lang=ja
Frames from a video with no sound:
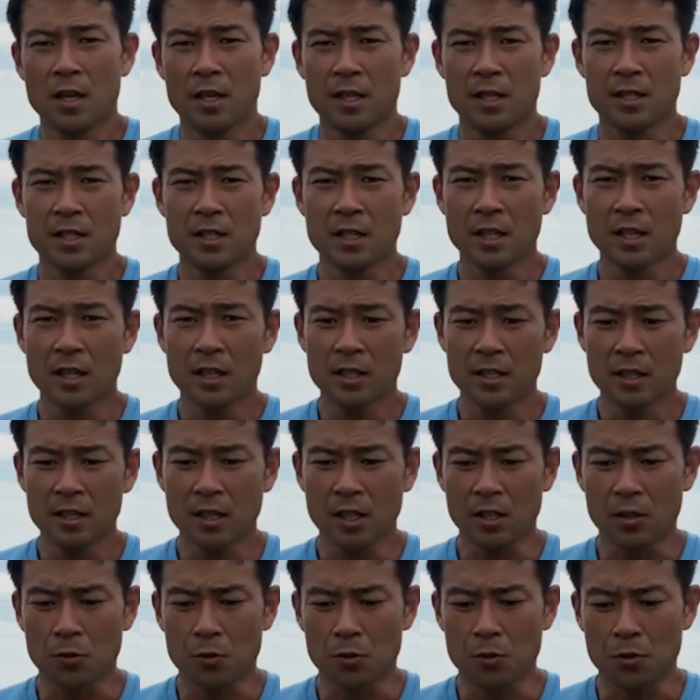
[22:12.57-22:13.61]
膝が出
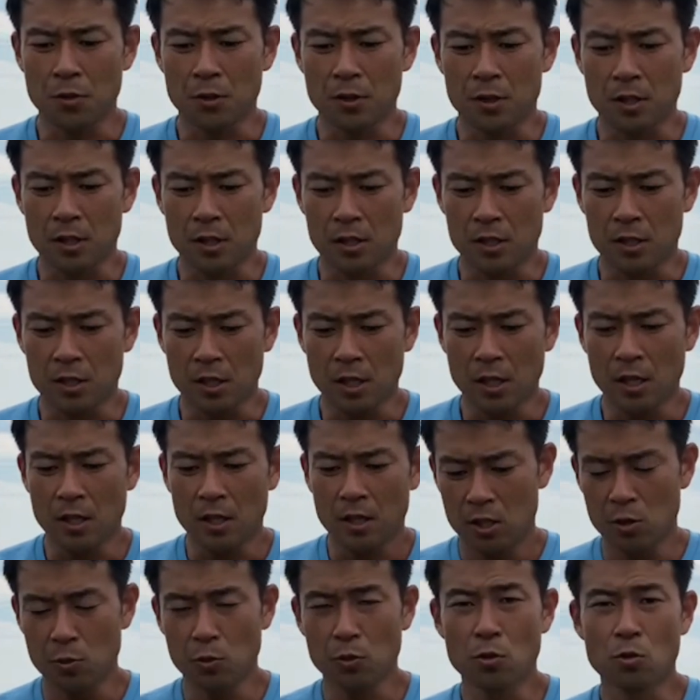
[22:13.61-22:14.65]
たところに対して
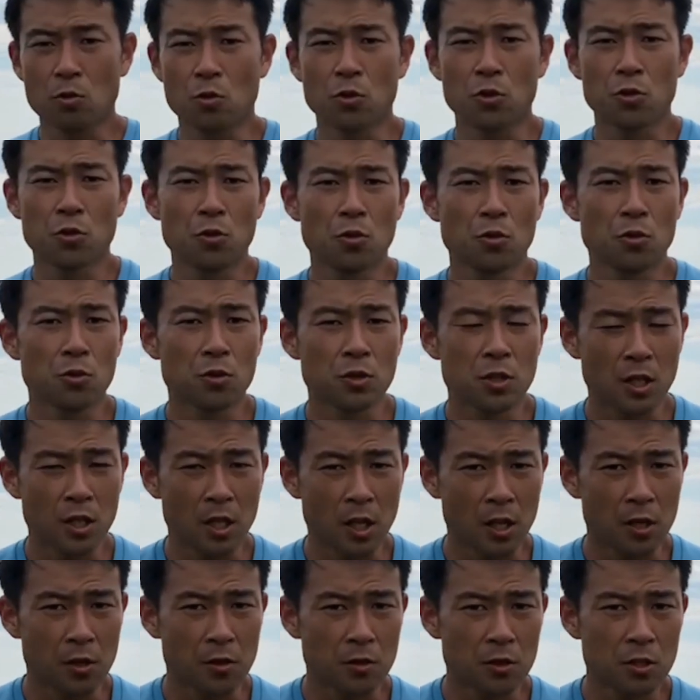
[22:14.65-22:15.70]
自分の腰を乗せ
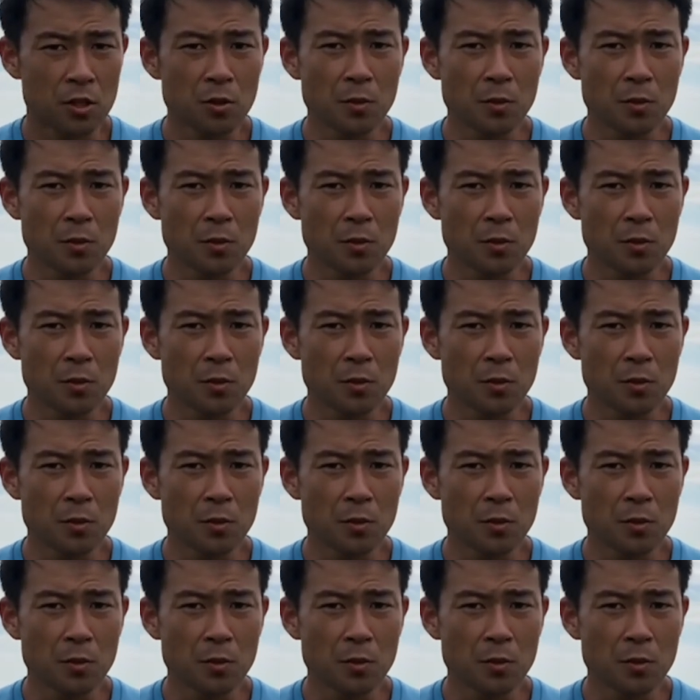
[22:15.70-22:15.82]
ていく。